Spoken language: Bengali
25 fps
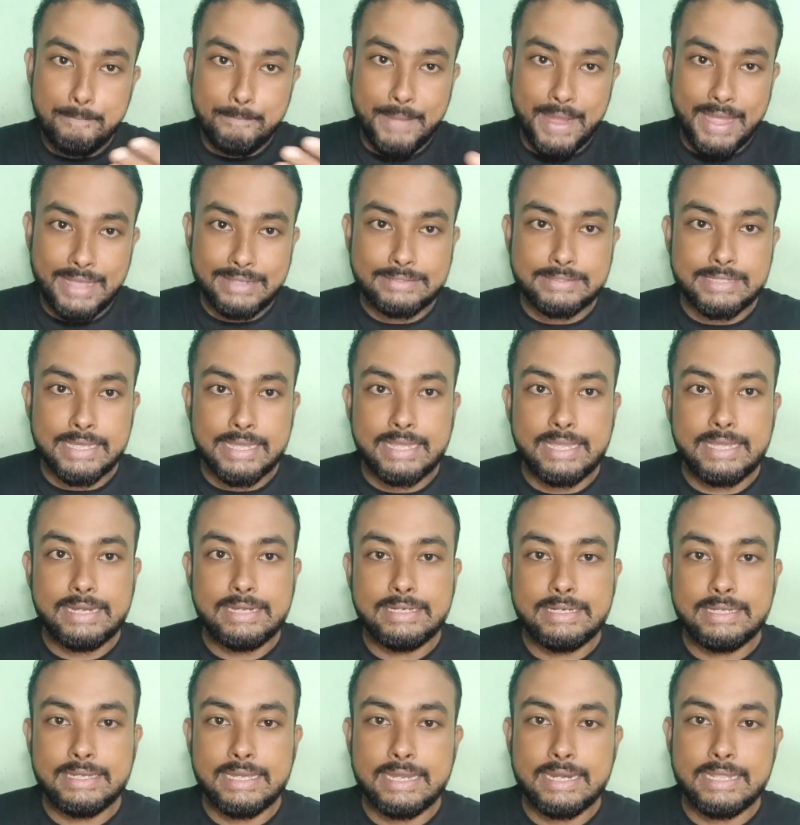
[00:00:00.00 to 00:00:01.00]
বা
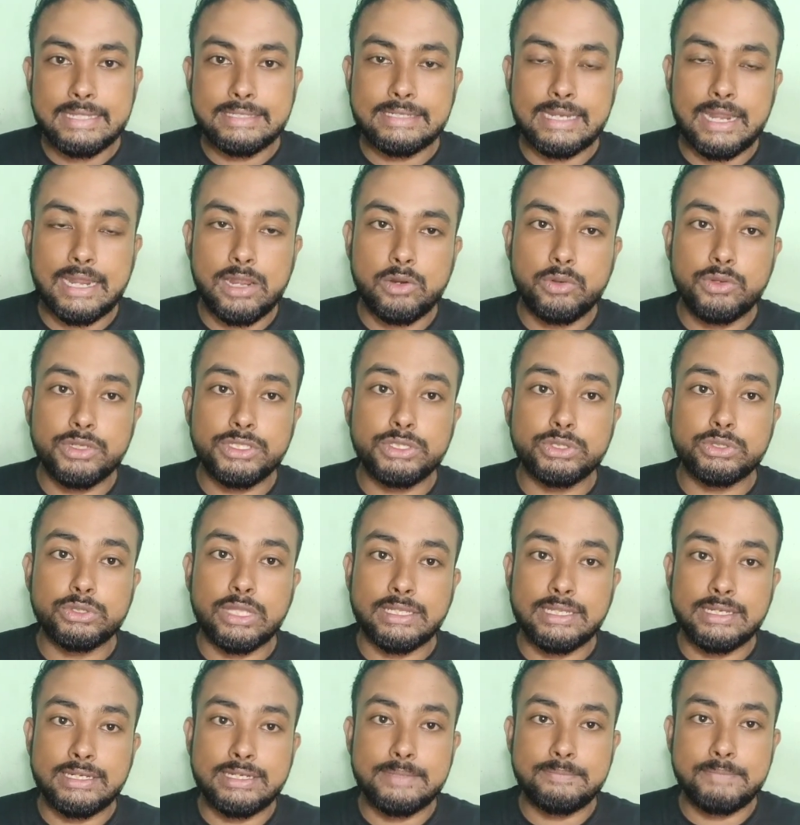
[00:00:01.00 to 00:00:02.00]
সেকেন্ড ইয়ারে যারা রয়েছে
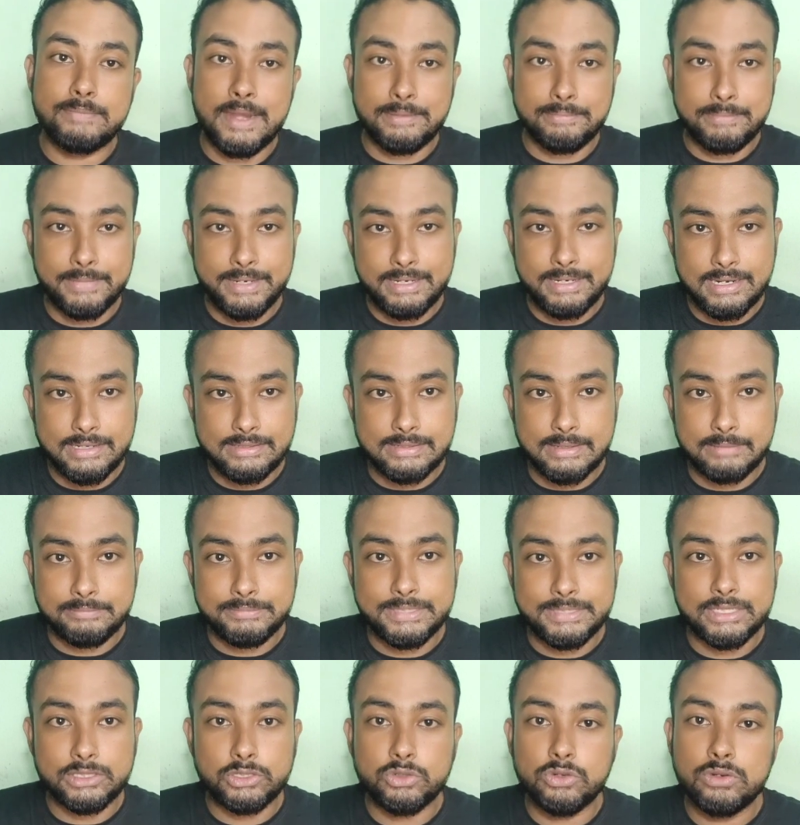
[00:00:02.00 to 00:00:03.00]
তাদের ডিপার্টমেন্টাল
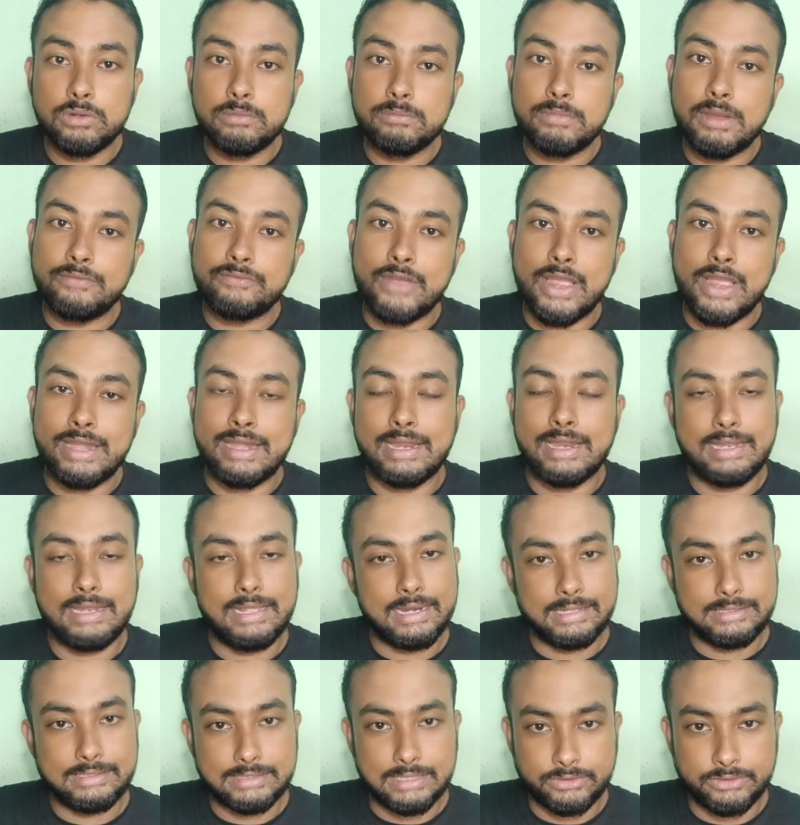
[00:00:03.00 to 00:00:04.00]
সাবজেক্ট হোক বা ফাইনাল
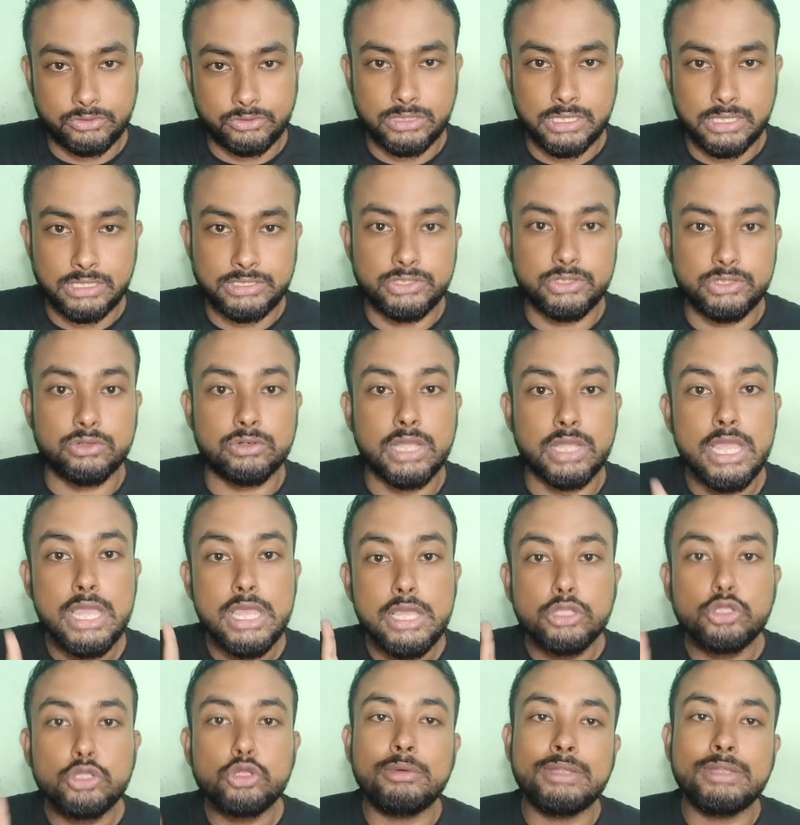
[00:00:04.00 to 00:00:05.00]
ইয়ারের ছাত্রছাত্রী হোক
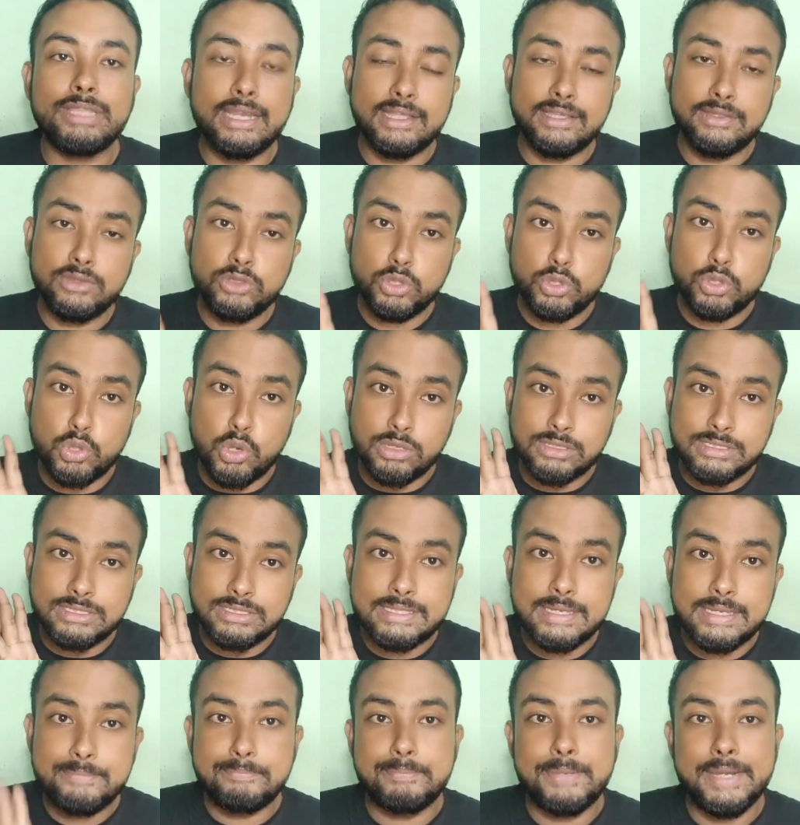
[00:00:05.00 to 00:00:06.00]
তোমাদের কিন্তু
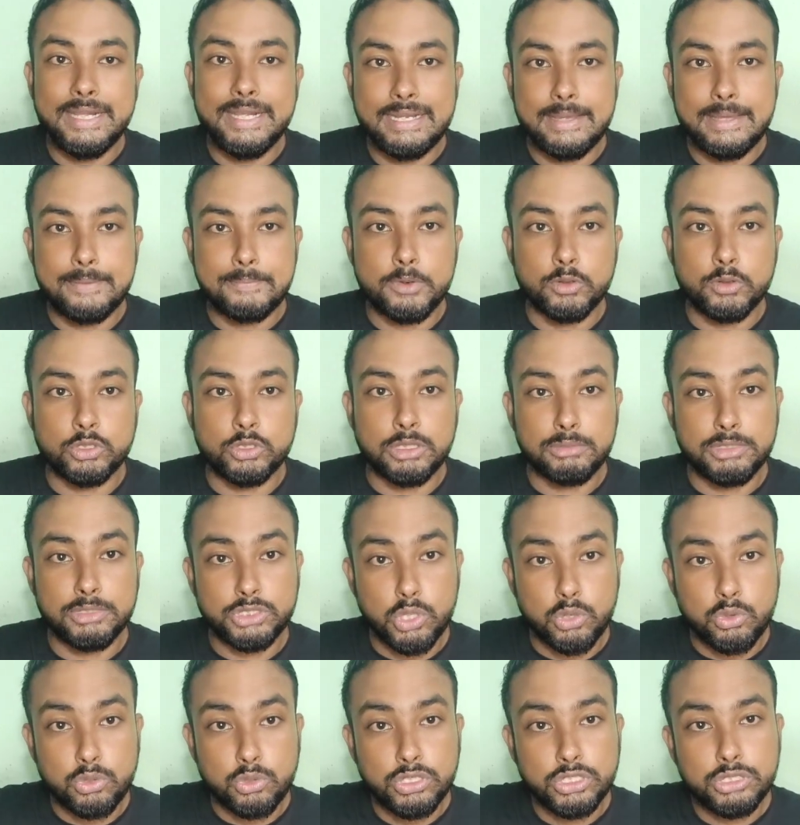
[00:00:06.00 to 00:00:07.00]
কনসেপ্ট বিল্ড আপ করতে হবে
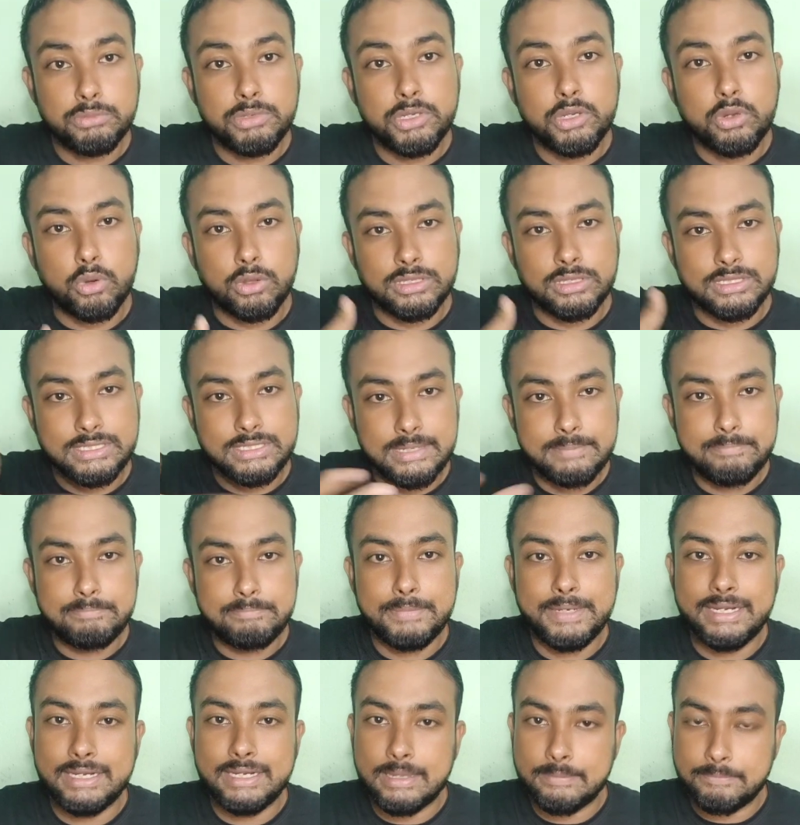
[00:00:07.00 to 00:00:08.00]
যখনই তুমি কনসেপ্ট
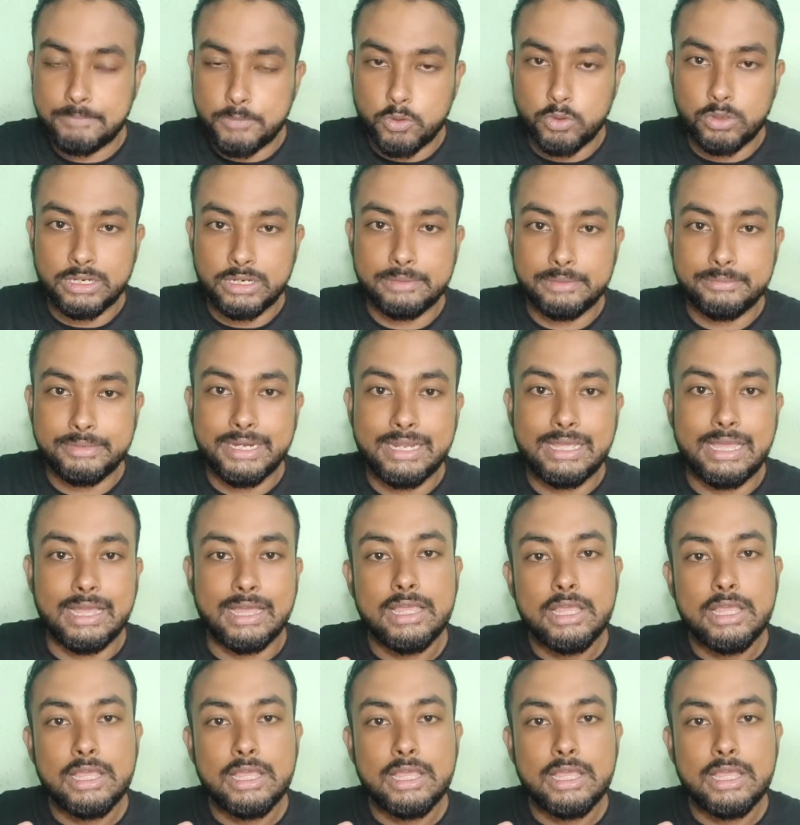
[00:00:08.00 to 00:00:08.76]
বিল্ড আপ করে নেবে না